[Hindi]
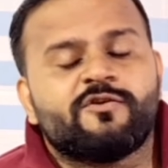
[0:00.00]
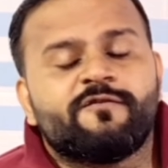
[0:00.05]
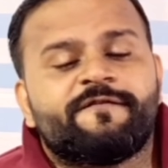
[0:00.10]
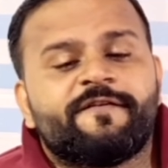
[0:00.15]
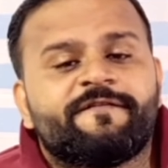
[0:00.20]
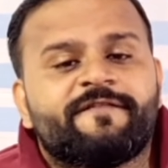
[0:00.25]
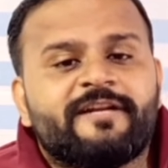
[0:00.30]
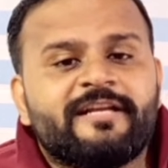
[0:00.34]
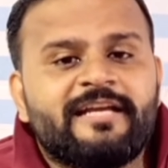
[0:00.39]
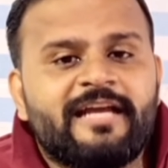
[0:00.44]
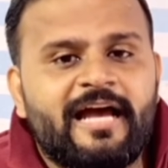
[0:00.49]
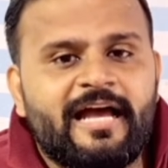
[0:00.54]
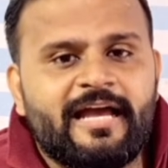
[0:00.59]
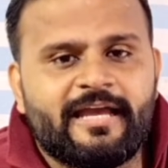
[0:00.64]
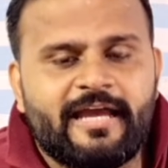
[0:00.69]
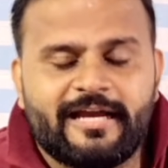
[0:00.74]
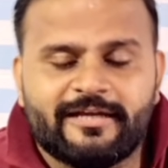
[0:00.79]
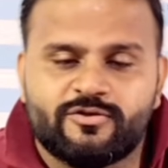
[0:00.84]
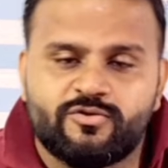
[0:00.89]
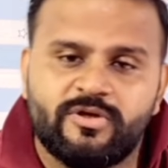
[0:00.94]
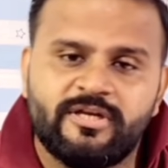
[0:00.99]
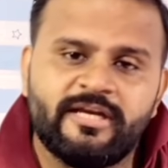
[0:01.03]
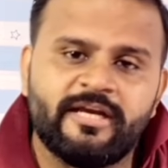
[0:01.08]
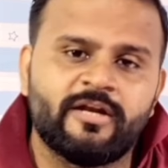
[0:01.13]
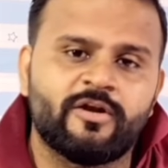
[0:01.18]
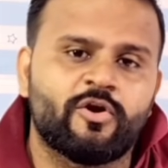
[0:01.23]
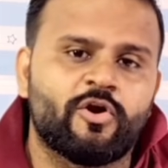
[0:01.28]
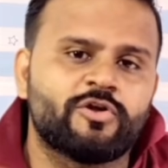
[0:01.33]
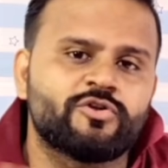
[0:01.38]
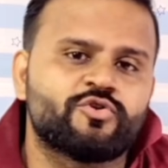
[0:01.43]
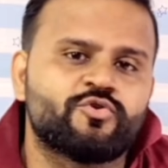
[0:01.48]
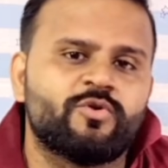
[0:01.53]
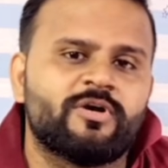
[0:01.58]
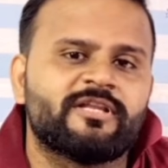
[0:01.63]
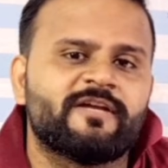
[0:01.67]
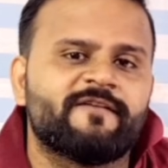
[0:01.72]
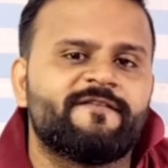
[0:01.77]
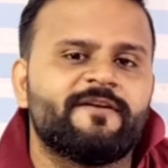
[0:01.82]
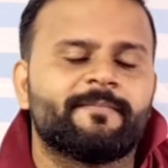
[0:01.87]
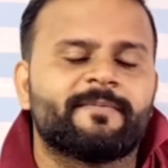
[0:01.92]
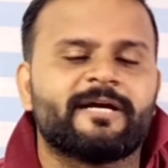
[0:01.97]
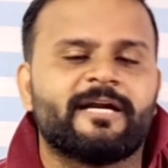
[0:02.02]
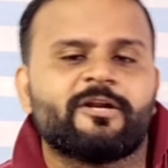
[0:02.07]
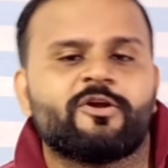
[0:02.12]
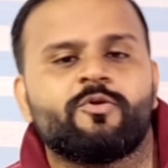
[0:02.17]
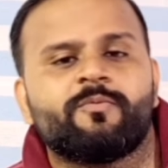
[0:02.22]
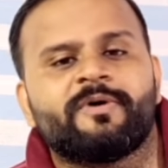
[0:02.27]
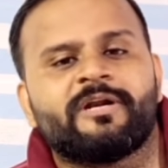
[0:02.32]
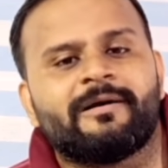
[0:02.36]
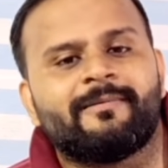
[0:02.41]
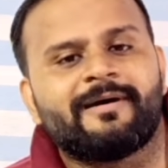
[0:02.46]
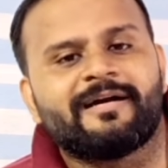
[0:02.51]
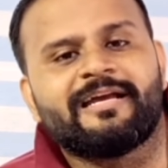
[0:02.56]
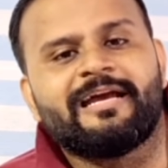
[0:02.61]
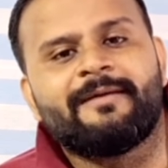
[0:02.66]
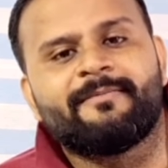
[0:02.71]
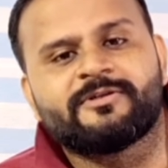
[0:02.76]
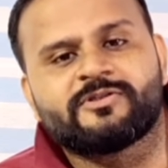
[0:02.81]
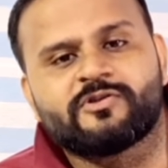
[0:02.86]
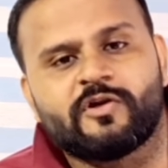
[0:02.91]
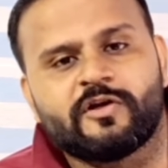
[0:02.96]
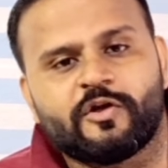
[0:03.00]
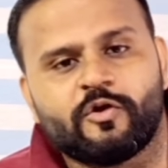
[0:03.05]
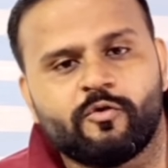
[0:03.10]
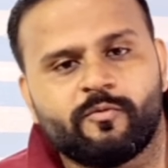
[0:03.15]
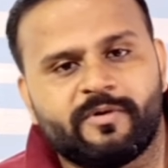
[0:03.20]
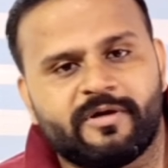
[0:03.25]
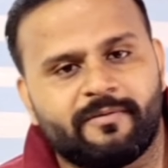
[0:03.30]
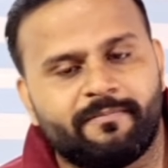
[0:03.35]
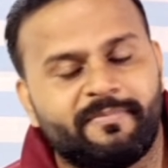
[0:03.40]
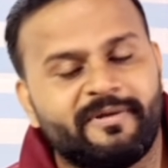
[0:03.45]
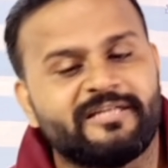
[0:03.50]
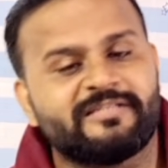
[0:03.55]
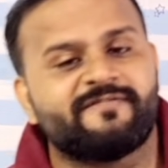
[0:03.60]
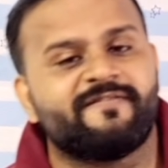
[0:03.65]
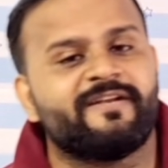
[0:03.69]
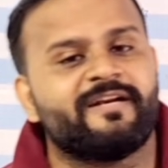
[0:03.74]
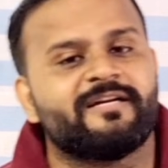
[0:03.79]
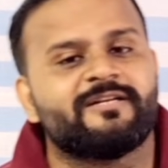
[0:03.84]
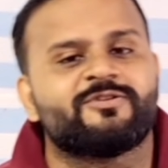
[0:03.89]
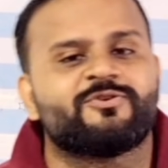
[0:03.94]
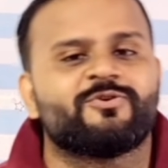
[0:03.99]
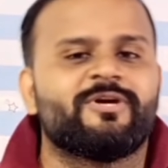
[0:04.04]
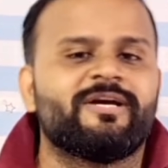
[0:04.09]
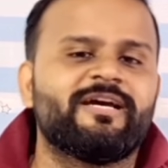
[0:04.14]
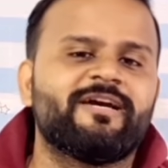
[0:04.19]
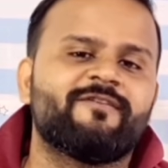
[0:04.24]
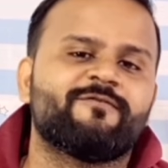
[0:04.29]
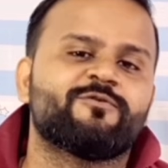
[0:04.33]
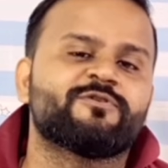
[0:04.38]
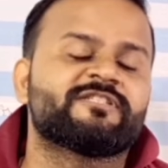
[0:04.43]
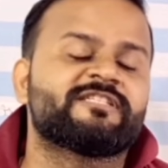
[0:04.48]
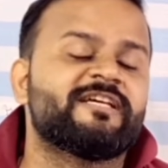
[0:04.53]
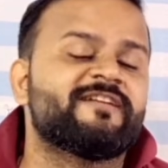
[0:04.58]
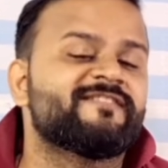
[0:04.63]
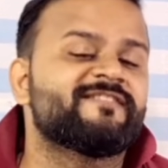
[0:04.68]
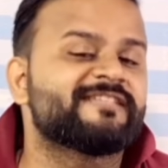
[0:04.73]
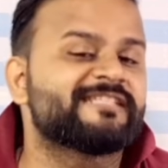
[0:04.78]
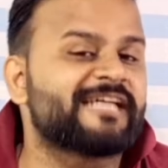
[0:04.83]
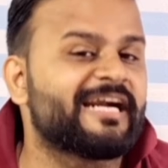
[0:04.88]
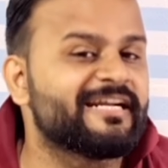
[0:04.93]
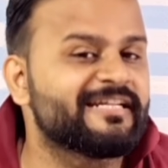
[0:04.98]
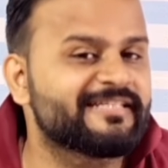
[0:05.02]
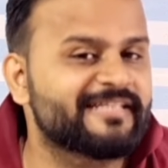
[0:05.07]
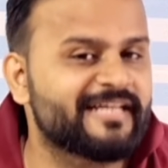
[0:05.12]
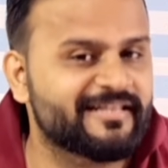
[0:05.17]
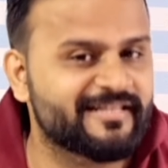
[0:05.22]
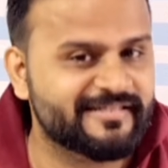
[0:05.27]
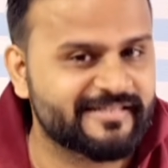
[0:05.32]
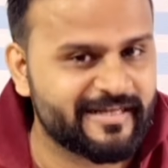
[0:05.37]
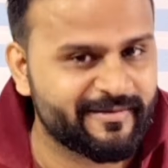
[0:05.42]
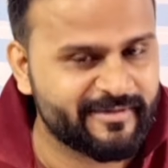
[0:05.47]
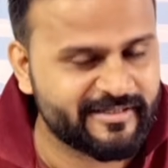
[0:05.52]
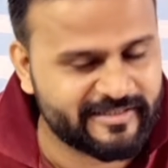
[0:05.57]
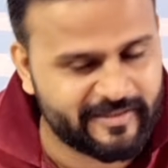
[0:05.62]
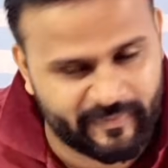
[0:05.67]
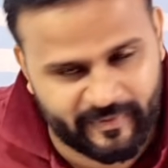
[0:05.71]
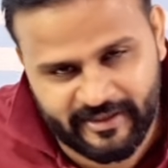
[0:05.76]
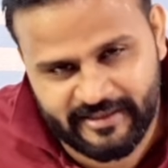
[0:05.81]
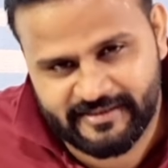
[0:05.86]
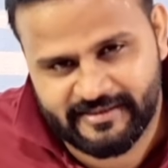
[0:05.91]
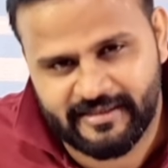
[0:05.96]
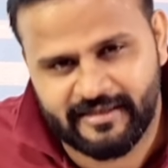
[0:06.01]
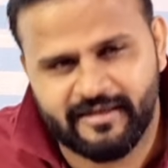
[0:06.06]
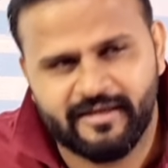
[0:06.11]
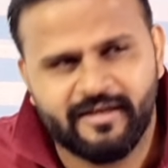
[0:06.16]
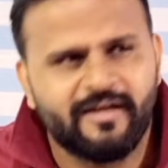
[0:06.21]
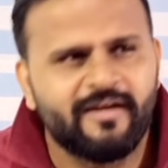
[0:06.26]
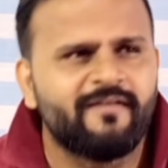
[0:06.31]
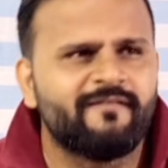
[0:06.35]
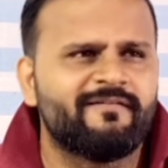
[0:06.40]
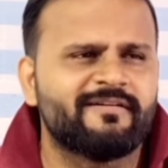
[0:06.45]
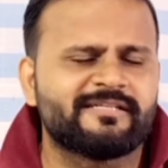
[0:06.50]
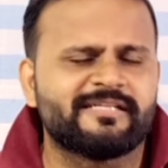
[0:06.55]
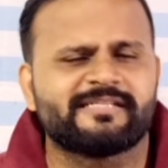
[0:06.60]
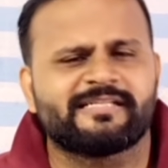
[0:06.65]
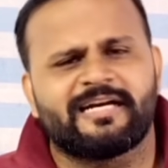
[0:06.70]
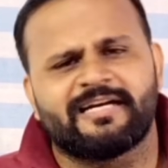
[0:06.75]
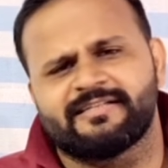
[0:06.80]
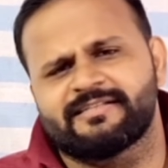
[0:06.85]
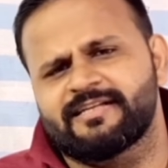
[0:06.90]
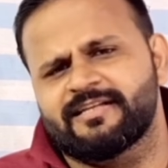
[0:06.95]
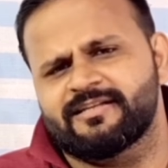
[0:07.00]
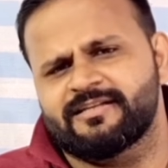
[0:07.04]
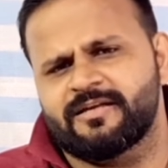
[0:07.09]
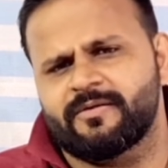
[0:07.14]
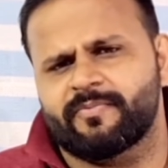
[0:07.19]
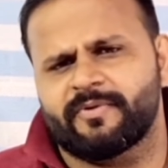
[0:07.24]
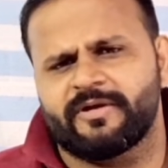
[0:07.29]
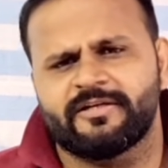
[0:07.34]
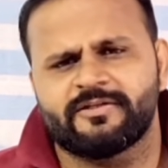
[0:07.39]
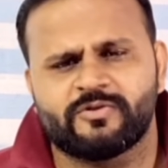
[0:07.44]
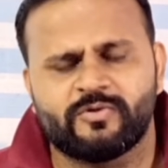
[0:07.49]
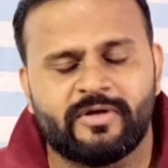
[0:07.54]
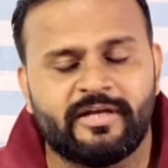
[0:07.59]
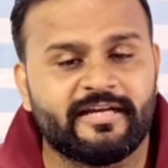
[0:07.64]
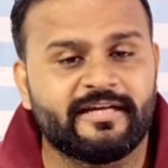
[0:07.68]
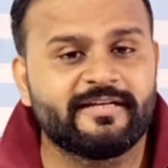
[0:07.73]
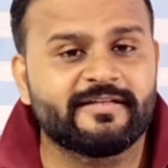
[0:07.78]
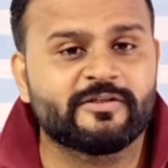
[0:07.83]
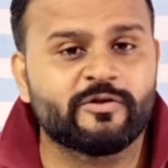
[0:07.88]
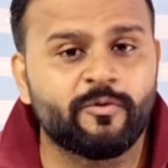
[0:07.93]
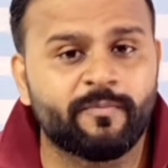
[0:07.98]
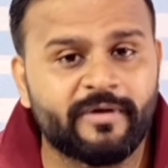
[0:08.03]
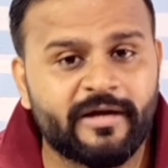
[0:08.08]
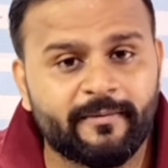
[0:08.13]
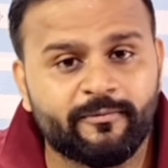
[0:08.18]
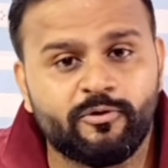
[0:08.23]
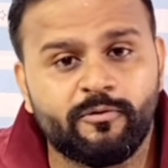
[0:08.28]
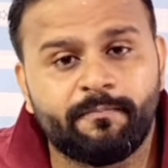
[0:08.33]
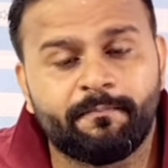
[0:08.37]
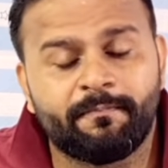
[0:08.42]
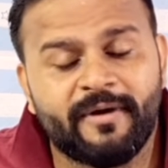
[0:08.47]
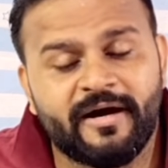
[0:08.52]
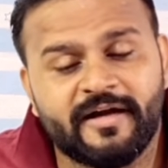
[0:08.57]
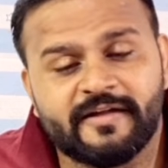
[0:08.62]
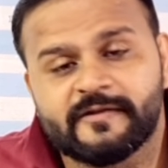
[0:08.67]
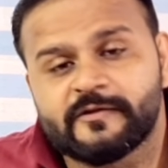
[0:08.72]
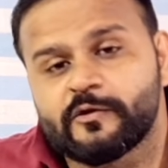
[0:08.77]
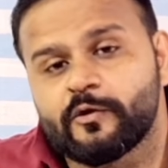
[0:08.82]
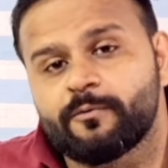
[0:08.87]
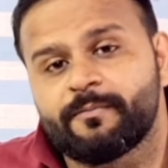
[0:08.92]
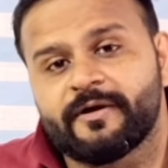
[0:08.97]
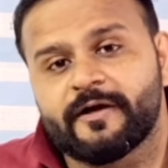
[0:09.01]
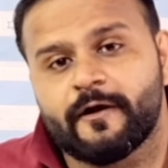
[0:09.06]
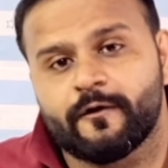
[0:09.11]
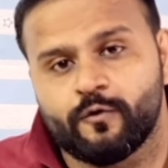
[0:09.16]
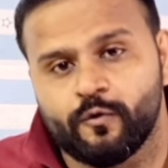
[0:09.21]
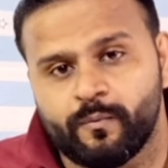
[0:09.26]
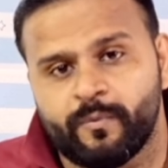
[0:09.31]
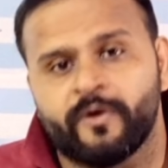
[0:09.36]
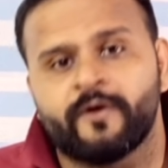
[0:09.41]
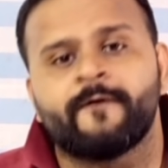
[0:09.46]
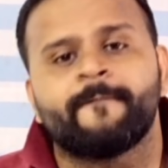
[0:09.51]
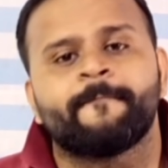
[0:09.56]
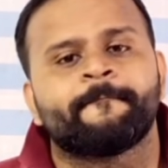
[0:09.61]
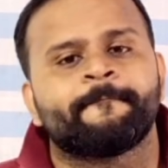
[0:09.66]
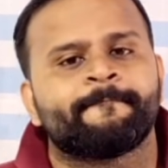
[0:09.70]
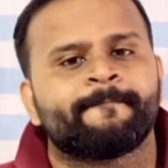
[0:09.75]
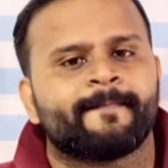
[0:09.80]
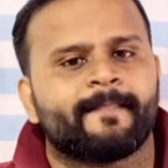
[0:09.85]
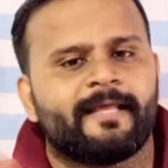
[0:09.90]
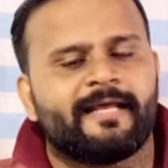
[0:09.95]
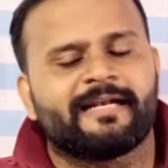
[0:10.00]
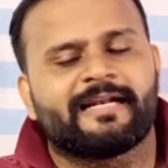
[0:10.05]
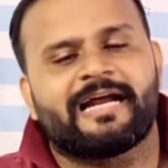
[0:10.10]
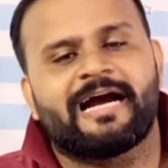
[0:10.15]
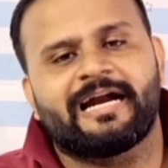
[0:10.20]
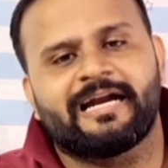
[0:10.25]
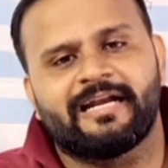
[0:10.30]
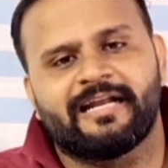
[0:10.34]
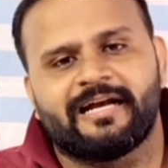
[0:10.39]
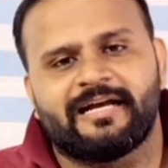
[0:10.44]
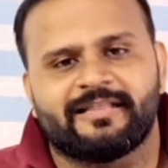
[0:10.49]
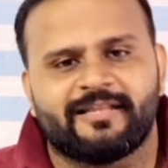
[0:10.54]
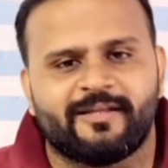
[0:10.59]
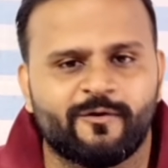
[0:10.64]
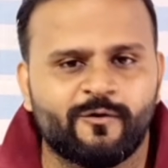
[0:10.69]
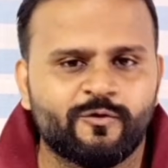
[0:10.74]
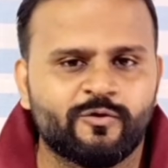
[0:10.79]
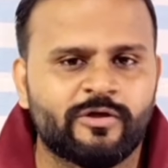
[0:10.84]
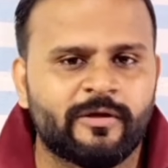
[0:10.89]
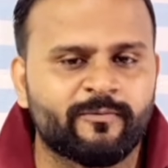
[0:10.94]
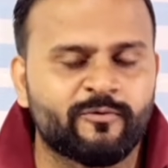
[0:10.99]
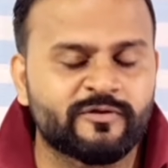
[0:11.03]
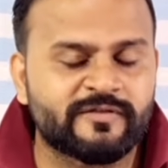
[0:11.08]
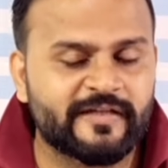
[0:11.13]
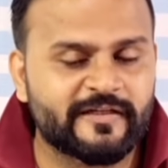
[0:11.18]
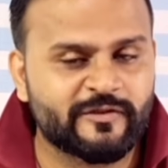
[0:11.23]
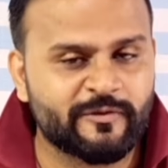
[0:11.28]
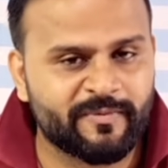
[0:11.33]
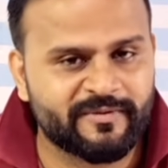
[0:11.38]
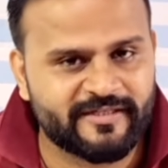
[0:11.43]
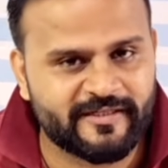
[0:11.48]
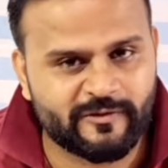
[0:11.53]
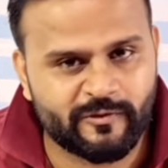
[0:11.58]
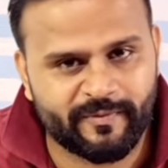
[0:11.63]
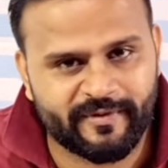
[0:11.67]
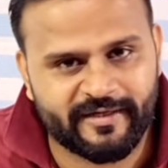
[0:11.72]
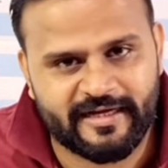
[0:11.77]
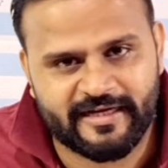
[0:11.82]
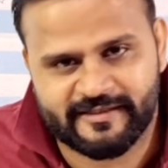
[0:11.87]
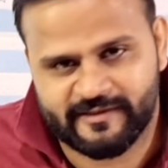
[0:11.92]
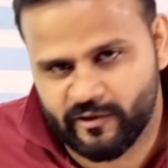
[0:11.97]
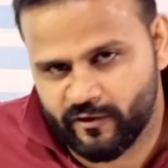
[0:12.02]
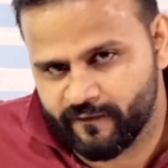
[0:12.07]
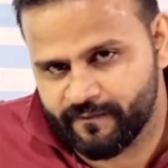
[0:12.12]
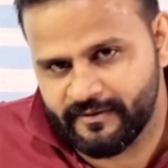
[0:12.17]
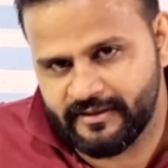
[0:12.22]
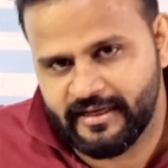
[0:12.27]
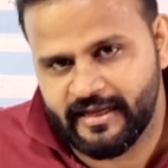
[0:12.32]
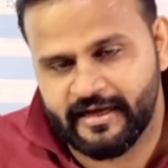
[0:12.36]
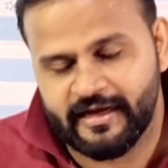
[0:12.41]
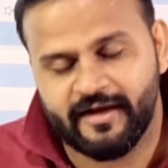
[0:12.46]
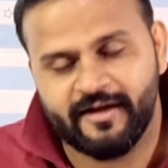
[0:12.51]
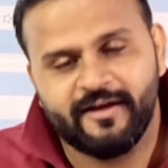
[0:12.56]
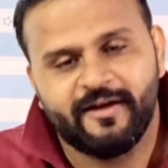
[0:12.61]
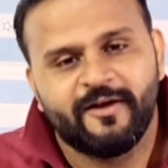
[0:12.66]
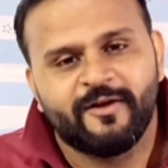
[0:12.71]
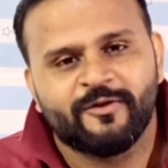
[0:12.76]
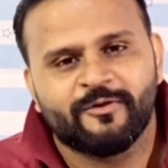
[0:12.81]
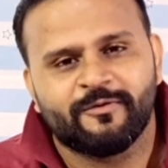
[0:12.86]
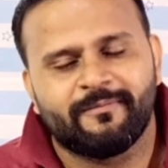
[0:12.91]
Narzo 50i एक्चुअली ये लॉन्च हुआ था फ्लिपकार्ट के ऊपर अब आ गया अमेजोन के ऊपर बेस वेरिएंट जो है वो सिर्फ साढ़े सात हजार में इसका प्राइस है ऐसे साढ़े सात हजार प्राइस तो है लेकिन इसके ऊपर आपको पाँच सौ रुपये का कूपन एंड कार्ड लगाते हो तो आपको सात सौ पचास रुपए का एक्स्ट्रा ऑफ मिल जाएगा